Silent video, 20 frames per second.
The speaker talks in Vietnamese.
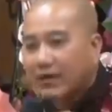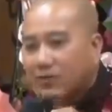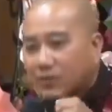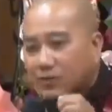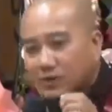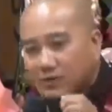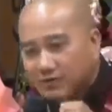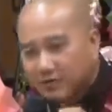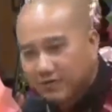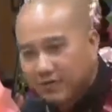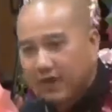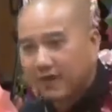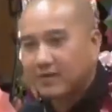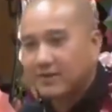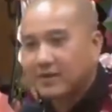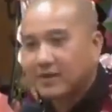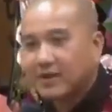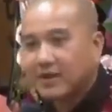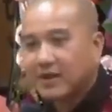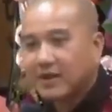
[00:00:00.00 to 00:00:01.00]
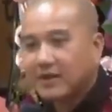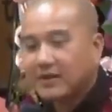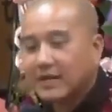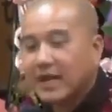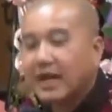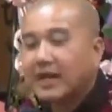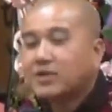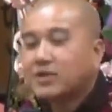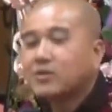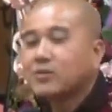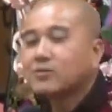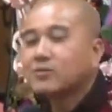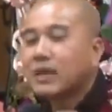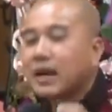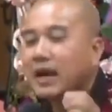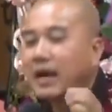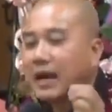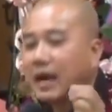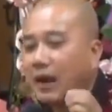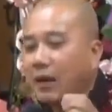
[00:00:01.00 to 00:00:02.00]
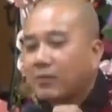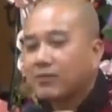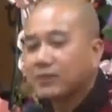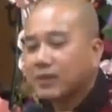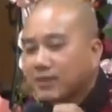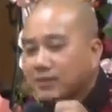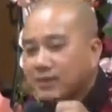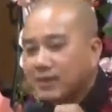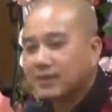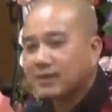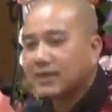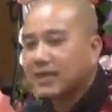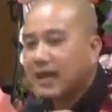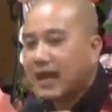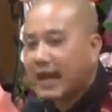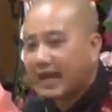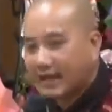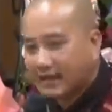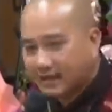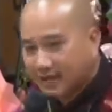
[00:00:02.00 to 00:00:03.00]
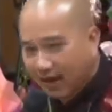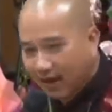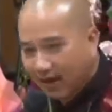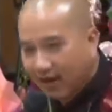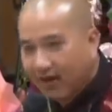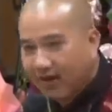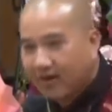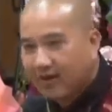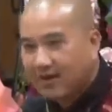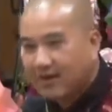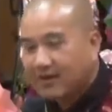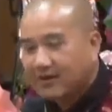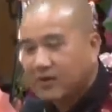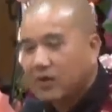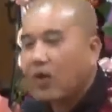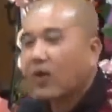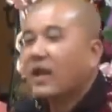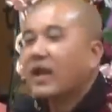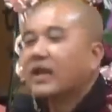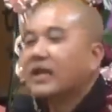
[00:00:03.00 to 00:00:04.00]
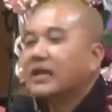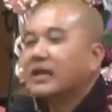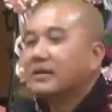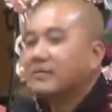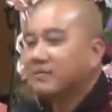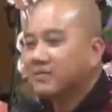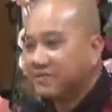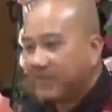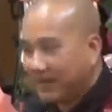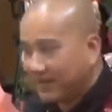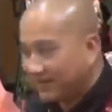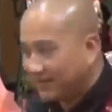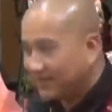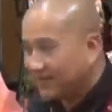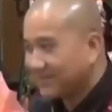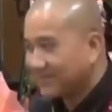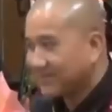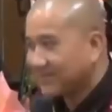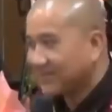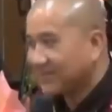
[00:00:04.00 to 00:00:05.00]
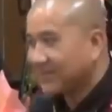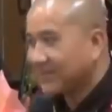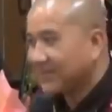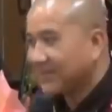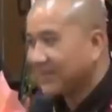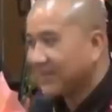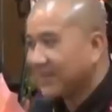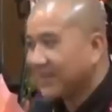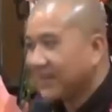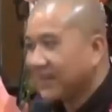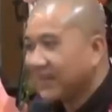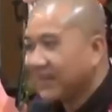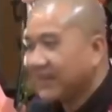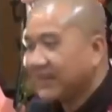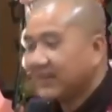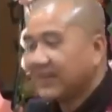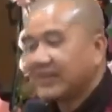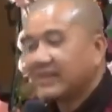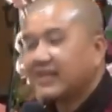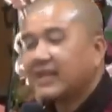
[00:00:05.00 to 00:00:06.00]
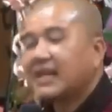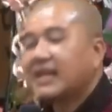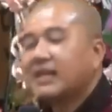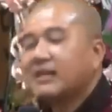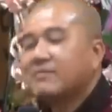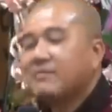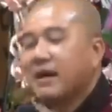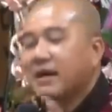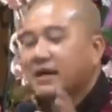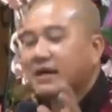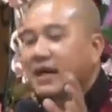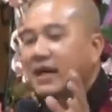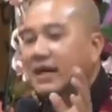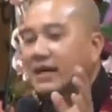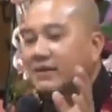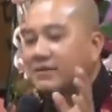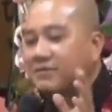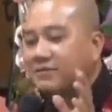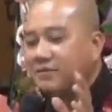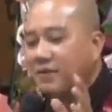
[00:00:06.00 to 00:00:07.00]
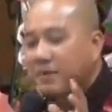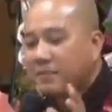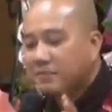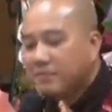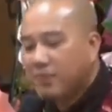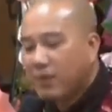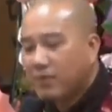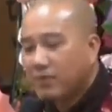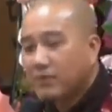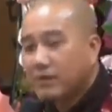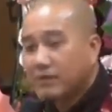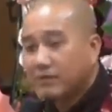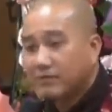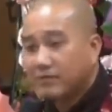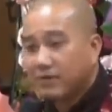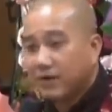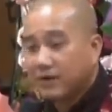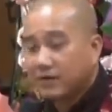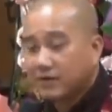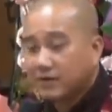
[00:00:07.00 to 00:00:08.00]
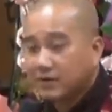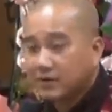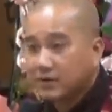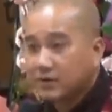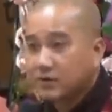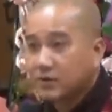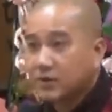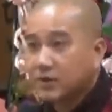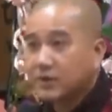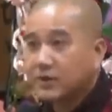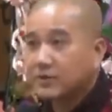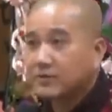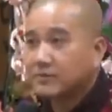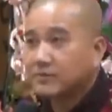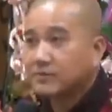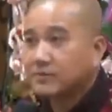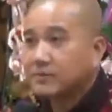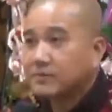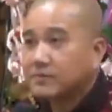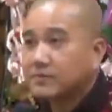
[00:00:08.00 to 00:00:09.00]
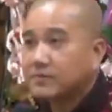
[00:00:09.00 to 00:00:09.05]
cả của Đức Phật để chúng ta học theo những cái hạnh đó, gọi là niệm Phật. Thì khi mà cái pháp môn niệm Phật được truyền,